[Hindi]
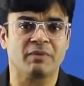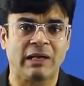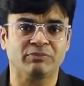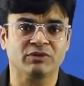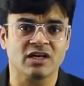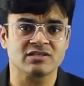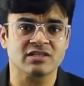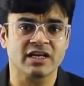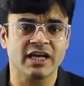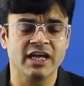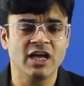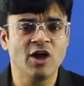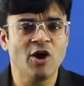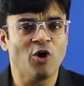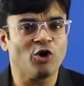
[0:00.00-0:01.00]
प्राप्त कर सकें
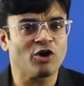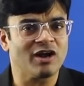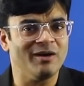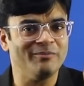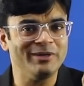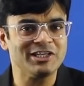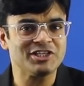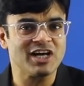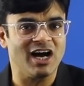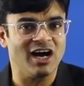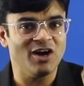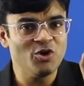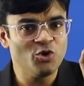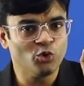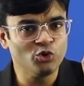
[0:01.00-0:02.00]
और हमेशा
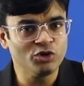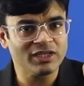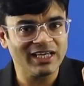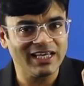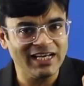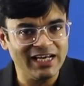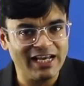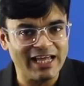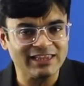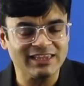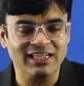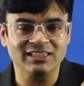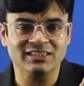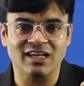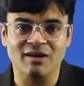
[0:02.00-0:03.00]
उनके
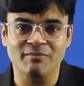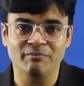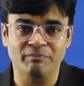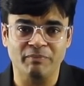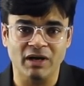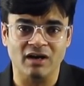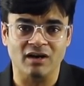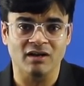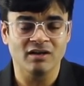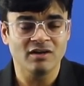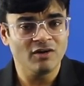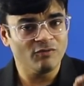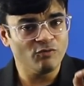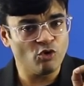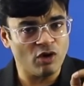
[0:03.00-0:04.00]
नैतिक धर्म पर
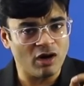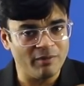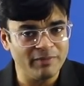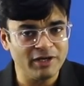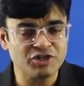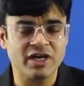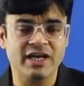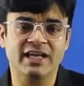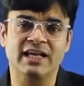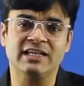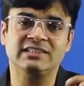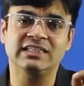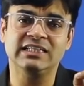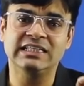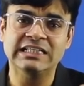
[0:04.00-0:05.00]
वो हमेशा एक
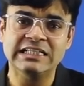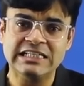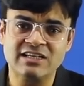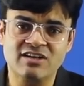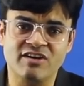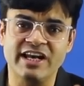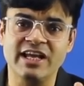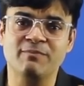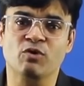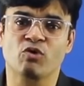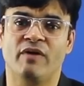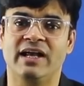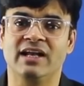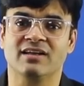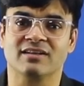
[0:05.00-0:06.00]
ऐसी ट्रेनिंग
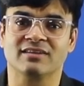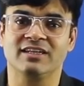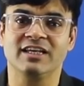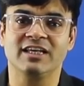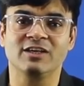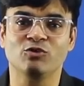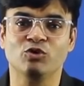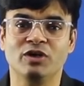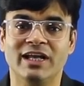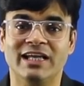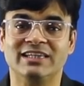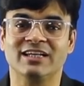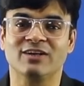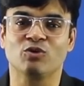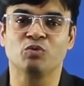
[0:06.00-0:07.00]
प्रोवाइड करते हैं कि वो
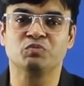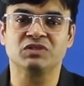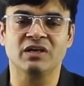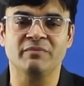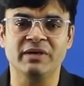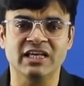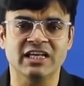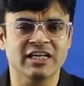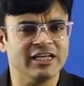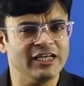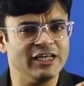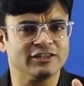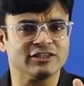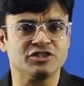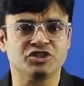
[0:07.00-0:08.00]
नैतिक रूप से भी
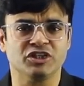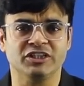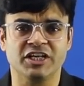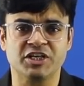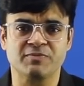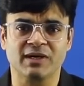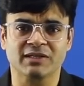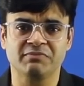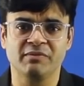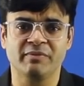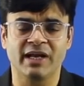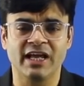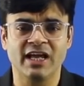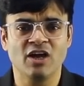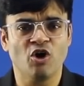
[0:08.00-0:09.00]
एक सच्चे देशभक्त भी
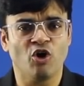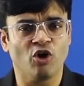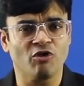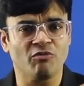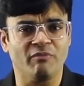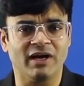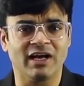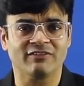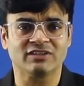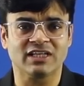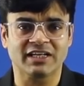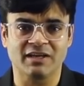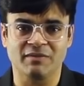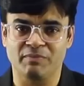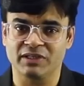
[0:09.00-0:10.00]
बने और मानवता
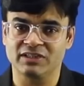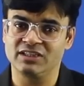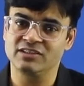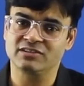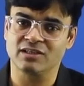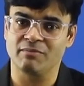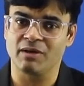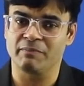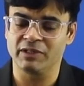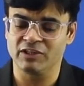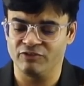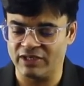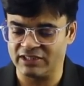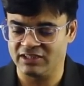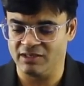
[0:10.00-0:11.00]
के प्रति समर्पित
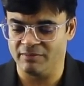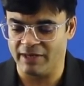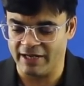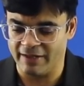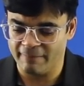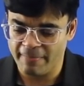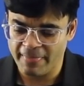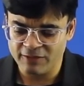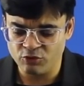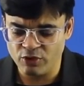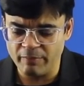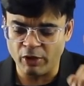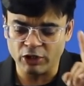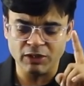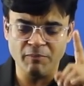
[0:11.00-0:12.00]
व्यक्ति बने तो ये
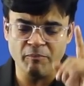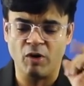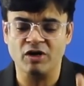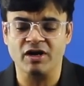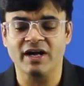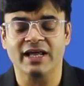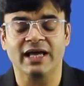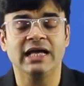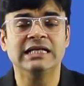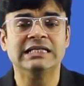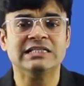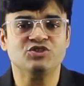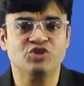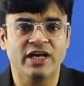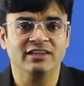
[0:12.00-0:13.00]
बहुत इंपॉर्टेंट है
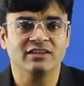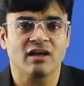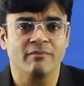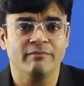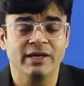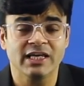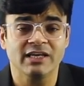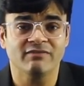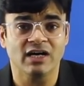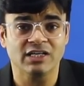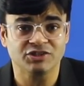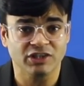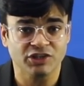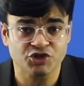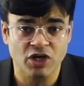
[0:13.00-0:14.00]
जैन धर्म में कि वहाँ
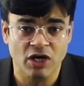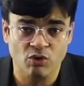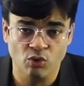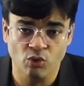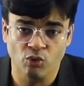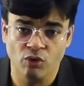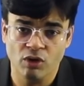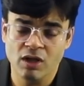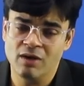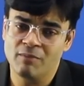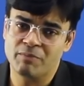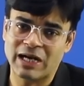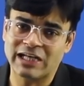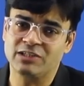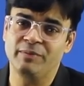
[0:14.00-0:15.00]
शिक्षा को
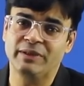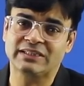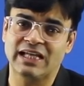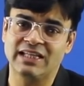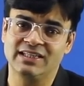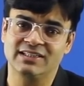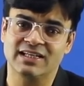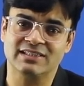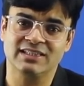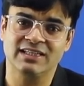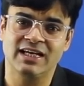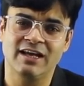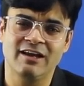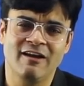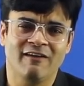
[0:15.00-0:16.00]
प्राथमिकता दी जाती
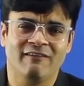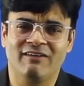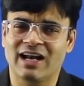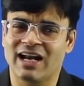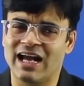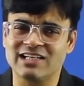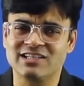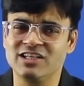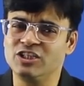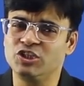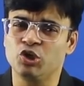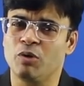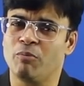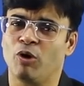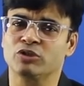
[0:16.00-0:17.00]
है वहाँ राजनीति
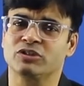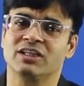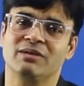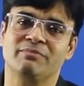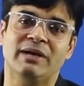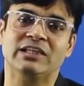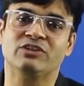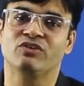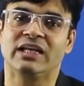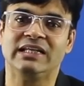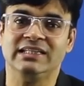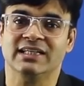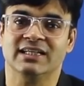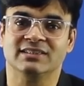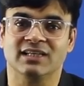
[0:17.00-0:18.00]
को बहुत अधिक महत्व नहीं
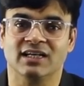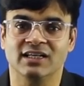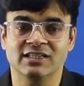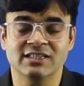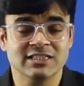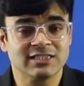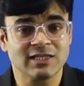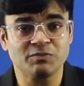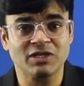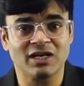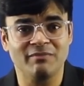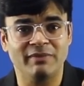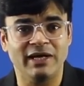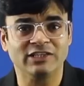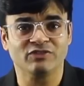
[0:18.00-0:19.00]
दिया जाता सबसे ज़्यादा
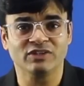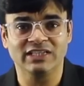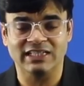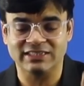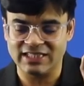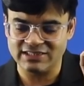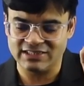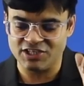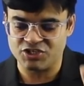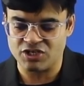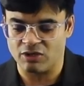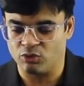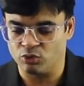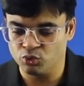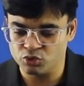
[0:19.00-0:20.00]
महत्व दिया जाता है शिक्षा
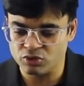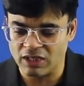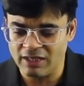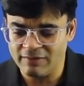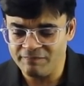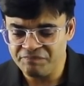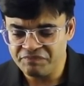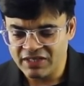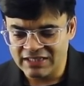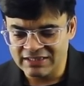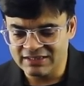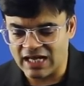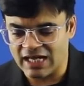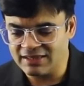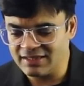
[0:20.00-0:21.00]
को दूसरा
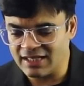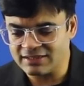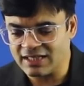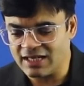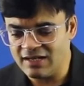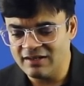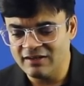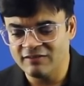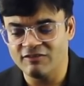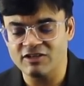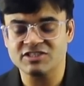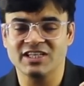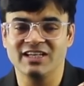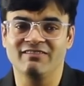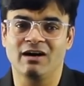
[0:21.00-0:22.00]
दानदाता व
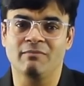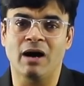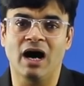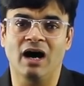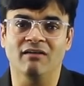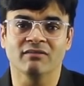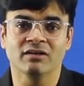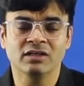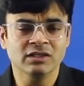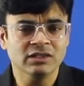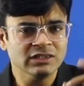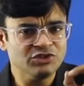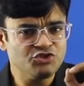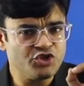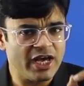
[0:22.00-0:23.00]
सेवा भाव
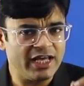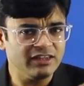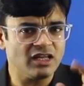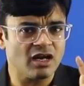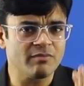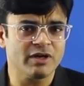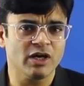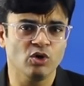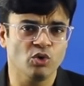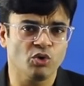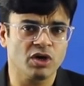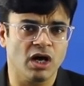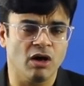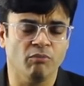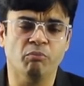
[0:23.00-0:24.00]
जैन धर्म के लोग
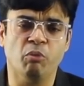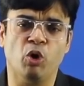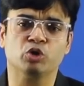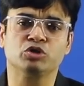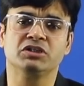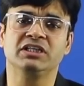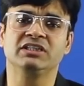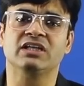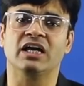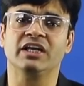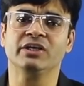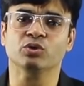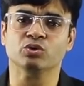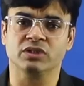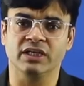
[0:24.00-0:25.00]
ना बहुत अधिक दानी
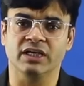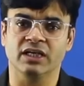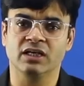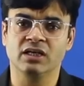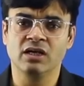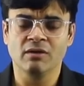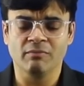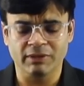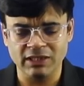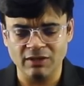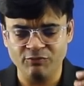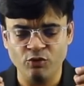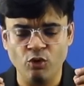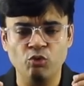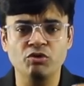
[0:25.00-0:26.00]
होते हैं
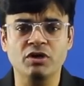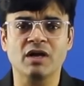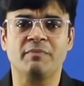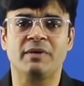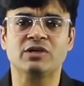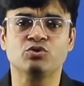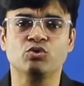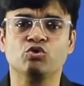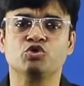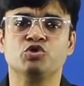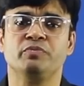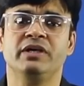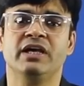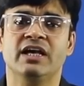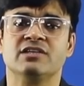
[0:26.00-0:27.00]
मतलब वो उनके पास जो कुछ
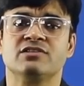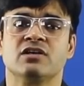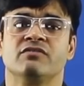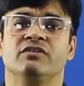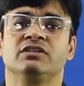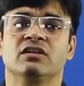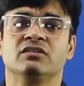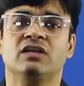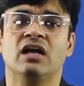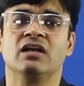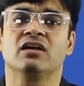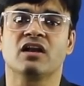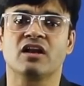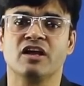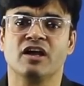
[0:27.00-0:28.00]
भी है सर्वत्र दान
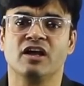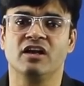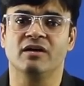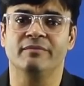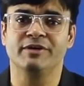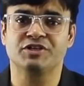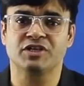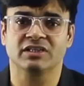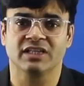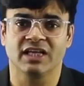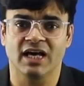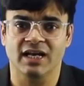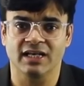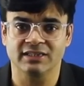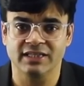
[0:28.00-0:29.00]
करने के लिए हमेशा
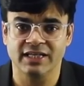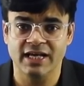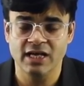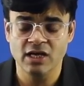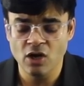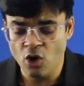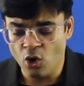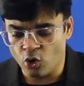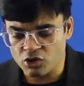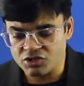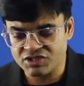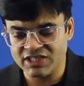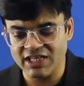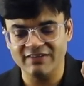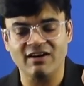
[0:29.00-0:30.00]
तैयार रहते हैं और
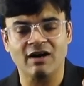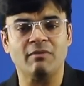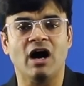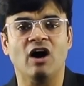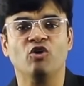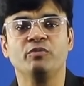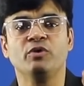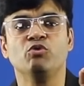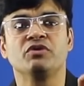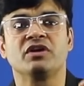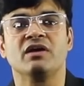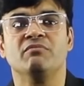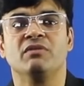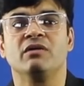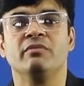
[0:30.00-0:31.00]
सेवा भाव भी
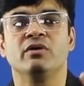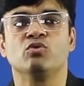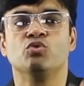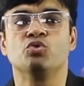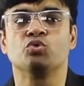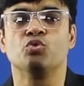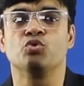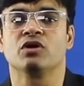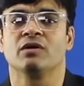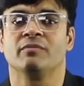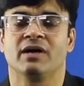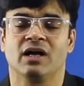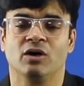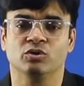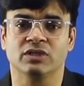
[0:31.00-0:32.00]
उनके मन में कूट कूट कर
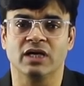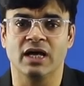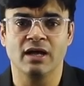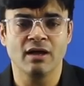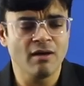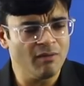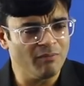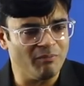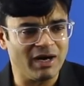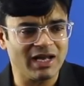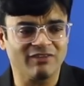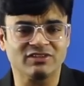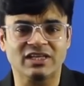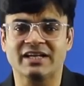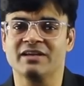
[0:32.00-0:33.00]
भरा होता है
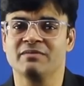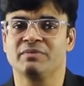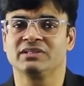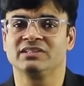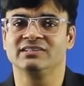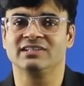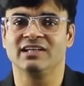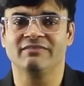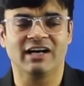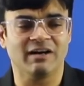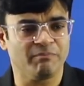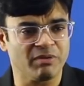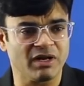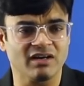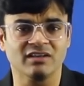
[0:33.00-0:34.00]
मानवता के प्रति सेवा
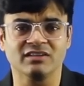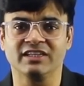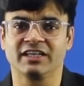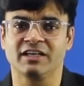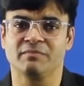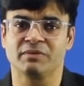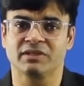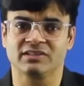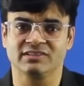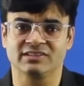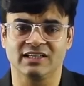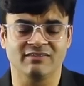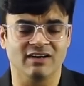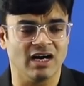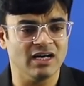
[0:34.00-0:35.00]
प्रकृति के प्रति
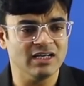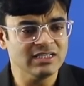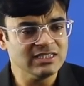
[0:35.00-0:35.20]
सेवा